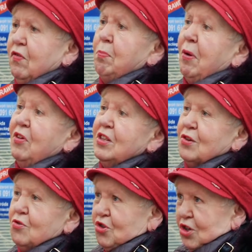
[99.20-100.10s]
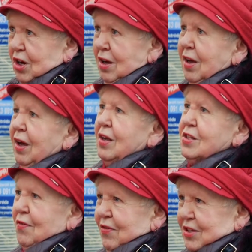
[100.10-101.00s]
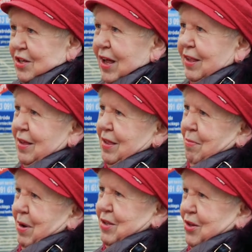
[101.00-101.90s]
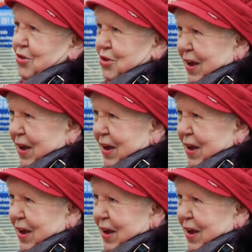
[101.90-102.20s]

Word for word: wypowiedzą ci, co wiedzą na ten temat coś,